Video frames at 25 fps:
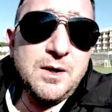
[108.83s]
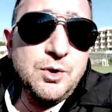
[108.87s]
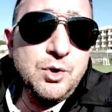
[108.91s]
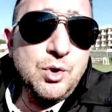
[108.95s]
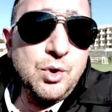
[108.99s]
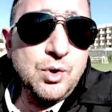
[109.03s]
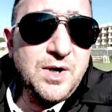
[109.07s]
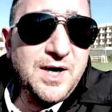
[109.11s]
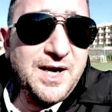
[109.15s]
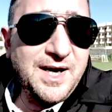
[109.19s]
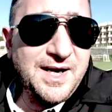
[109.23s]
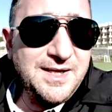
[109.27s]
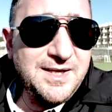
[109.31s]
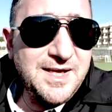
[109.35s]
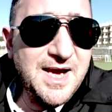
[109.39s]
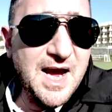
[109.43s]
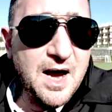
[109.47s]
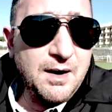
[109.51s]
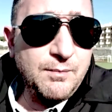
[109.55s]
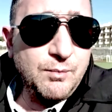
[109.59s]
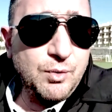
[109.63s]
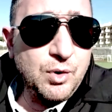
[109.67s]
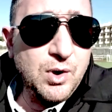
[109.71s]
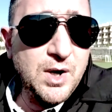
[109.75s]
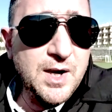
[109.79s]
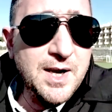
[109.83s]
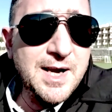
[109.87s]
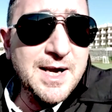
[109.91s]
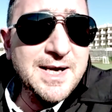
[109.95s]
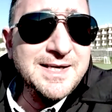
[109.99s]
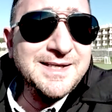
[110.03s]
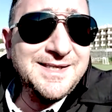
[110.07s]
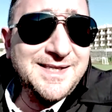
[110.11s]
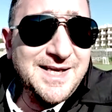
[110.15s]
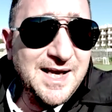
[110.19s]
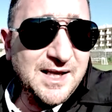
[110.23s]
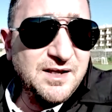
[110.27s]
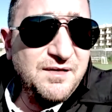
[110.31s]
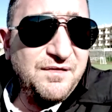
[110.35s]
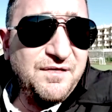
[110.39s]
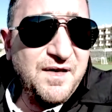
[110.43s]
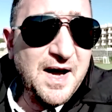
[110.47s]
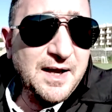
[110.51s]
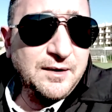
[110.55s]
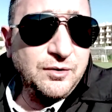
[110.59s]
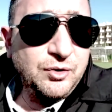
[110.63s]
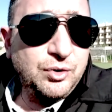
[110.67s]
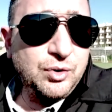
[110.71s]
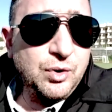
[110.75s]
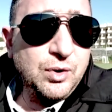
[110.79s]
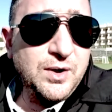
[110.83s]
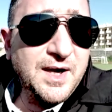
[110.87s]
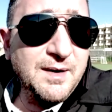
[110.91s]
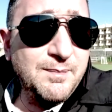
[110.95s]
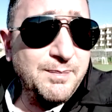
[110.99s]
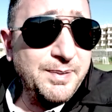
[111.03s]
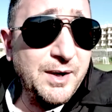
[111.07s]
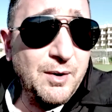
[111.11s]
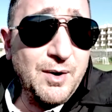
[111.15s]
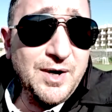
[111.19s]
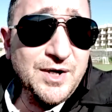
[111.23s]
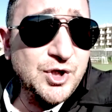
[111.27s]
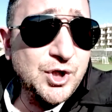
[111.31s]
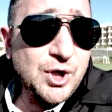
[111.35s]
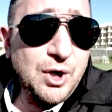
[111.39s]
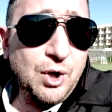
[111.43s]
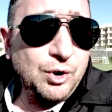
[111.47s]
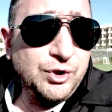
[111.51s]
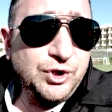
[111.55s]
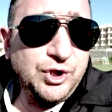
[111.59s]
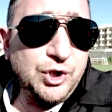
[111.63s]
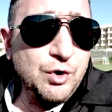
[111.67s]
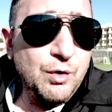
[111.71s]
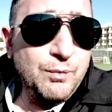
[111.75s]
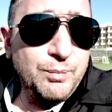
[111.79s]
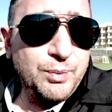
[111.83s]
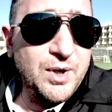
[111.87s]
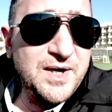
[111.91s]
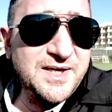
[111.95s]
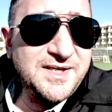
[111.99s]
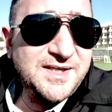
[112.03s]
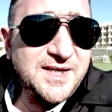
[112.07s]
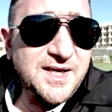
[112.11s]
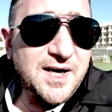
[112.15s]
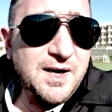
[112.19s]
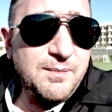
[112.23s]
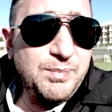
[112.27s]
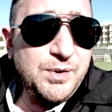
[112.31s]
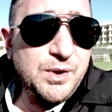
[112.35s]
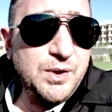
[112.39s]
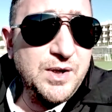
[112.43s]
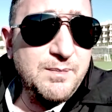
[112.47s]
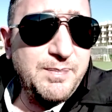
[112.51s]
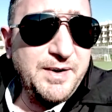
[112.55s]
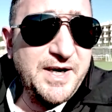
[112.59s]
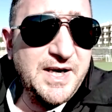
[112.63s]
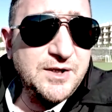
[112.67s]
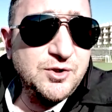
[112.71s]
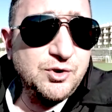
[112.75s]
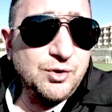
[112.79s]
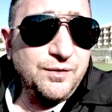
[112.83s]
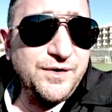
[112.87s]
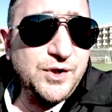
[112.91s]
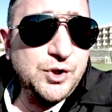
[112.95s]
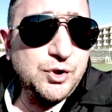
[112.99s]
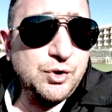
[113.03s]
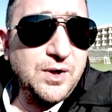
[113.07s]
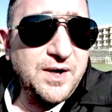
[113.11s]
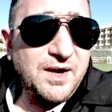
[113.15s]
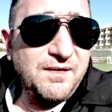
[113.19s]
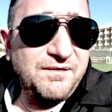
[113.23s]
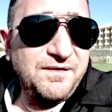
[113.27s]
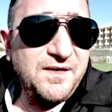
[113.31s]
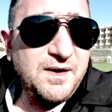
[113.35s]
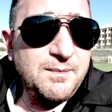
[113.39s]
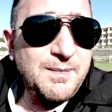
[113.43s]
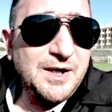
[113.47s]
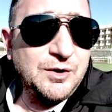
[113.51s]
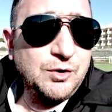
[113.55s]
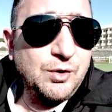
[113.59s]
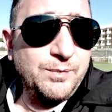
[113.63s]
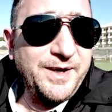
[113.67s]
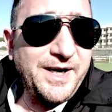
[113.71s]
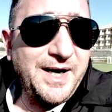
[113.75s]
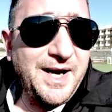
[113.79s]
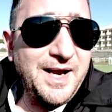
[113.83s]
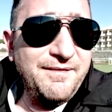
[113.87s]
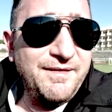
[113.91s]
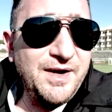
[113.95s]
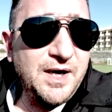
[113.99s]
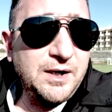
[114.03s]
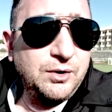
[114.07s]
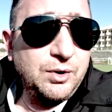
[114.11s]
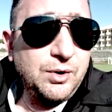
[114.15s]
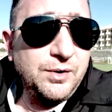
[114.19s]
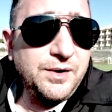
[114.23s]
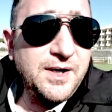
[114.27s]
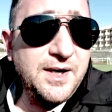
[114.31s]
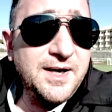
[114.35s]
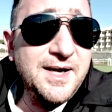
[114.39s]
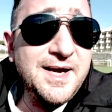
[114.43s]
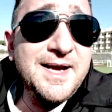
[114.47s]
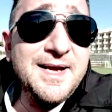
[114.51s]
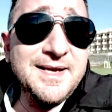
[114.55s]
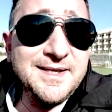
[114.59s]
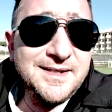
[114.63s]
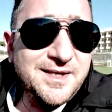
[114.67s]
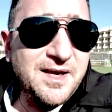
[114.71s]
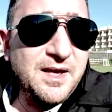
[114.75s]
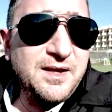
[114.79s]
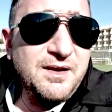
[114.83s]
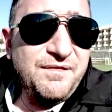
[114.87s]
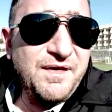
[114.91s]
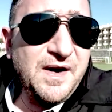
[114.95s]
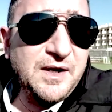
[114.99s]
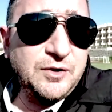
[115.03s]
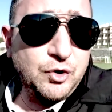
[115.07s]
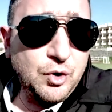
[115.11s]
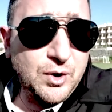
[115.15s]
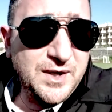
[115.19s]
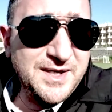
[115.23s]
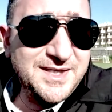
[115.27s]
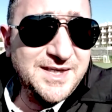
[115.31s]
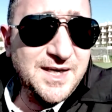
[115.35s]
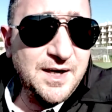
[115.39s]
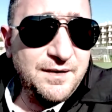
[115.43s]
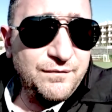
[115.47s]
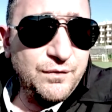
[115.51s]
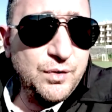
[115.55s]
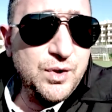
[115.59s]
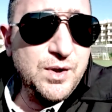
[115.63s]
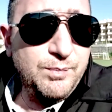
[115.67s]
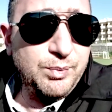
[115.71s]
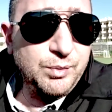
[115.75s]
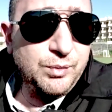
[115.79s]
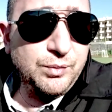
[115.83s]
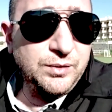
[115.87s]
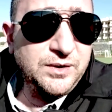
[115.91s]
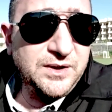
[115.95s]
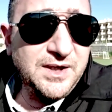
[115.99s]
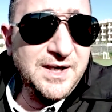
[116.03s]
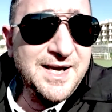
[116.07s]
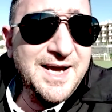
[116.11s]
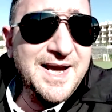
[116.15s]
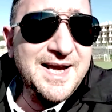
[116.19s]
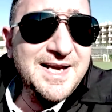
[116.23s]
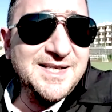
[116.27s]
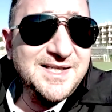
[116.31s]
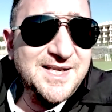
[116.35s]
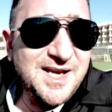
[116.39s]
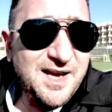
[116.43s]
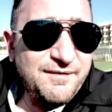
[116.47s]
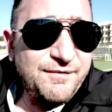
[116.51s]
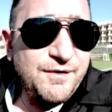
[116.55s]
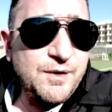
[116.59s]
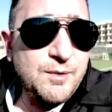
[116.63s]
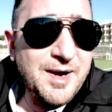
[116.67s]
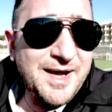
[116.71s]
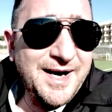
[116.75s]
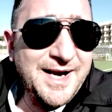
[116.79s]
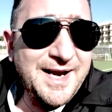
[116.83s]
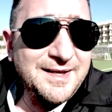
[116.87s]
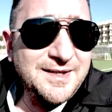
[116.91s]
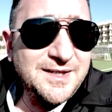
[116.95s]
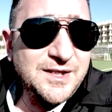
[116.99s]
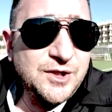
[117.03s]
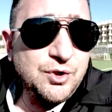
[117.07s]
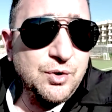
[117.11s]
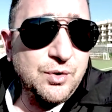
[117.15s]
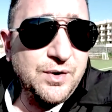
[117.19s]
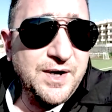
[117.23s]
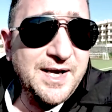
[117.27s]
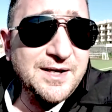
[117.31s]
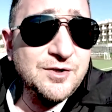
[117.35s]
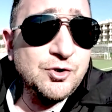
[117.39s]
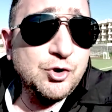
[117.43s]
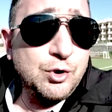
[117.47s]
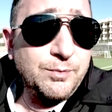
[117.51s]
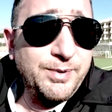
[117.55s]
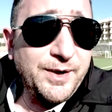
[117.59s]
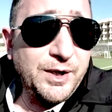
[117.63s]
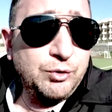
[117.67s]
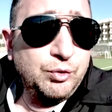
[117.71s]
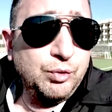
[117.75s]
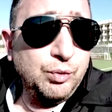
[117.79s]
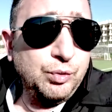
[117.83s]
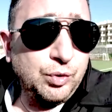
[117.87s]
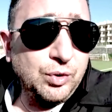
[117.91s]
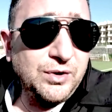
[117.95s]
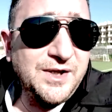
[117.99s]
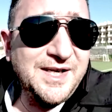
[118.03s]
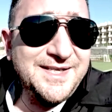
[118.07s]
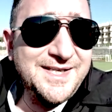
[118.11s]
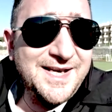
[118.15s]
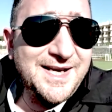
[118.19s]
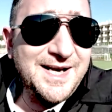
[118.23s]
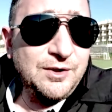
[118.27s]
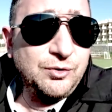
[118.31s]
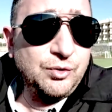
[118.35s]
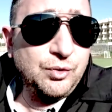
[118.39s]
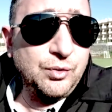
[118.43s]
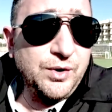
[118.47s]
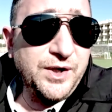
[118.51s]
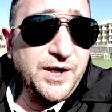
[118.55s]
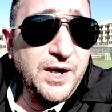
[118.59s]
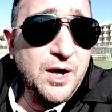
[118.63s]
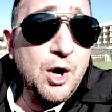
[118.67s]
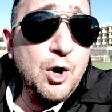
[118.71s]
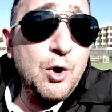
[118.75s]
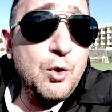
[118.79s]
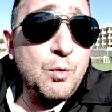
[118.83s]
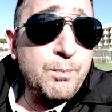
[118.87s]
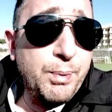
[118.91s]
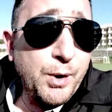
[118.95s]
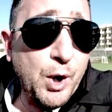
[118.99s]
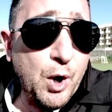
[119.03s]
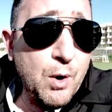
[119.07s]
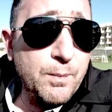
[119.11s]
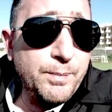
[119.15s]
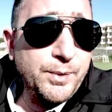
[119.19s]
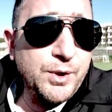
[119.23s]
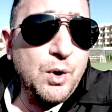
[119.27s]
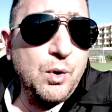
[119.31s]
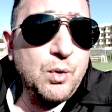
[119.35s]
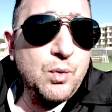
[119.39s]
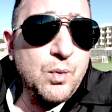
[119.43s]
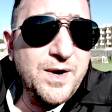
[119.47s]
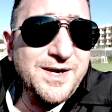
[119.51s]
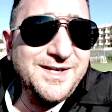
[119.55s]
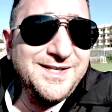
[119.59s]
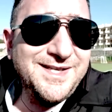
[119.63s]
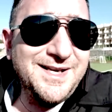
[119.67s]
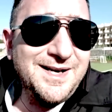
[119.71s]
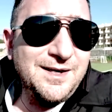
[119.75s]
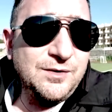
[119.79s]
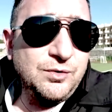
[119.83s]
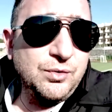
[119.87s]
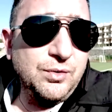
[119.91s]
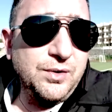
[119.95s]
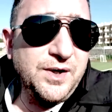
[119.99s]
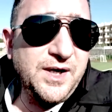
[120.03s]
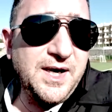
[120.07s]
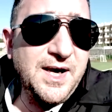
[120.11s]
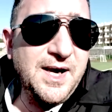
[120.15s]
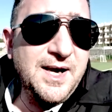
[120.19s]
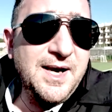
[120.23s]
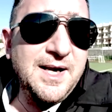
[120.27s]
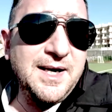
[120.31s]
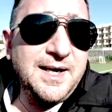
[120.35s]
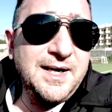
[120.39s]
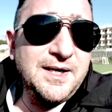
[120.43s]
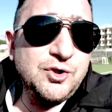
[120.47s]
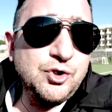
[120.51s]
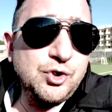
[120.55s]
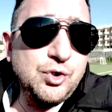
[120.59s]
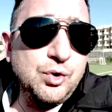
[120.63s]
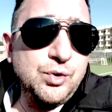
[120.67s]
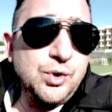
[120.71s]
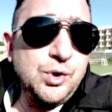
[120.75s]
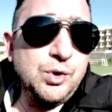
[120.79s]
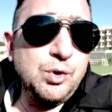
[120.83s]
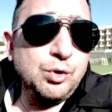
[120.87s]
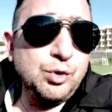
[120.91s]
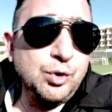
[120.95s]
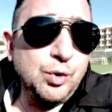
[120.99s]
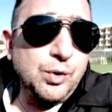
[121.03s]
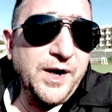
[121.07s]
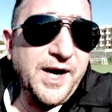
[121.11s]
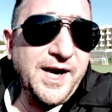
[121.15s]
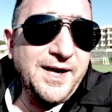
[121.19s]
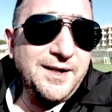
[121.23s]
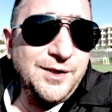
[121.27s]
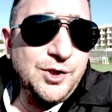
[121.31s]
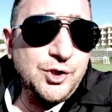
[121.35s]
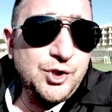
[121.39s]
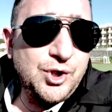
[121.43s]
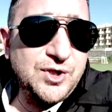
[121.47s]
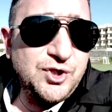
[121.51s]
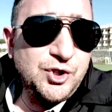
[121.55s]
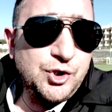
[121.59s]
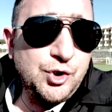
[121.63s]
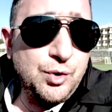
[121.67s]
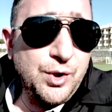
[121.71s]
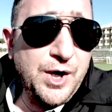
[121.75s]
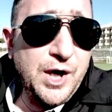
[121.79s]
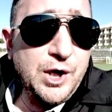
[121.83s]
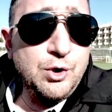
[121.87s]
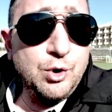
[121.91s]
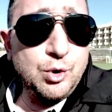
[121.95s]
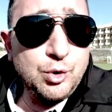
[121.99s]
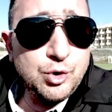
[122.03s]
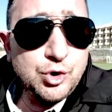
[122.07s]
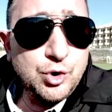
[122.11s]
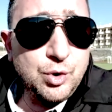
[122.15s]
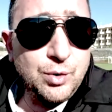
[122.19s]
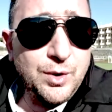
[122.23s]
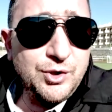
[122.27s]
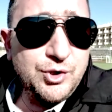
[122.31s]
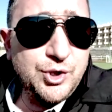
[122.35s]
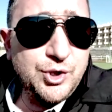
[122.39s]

Non crediamo. Sta di fatto che però Ancelotti non può essere più ripreso, visto che ha fermato per l'Everton, sta di fatto che servono i punti, serve una reazione soprattutto dei senatori, proprio quei senatori che sono in odore di cessione non solo a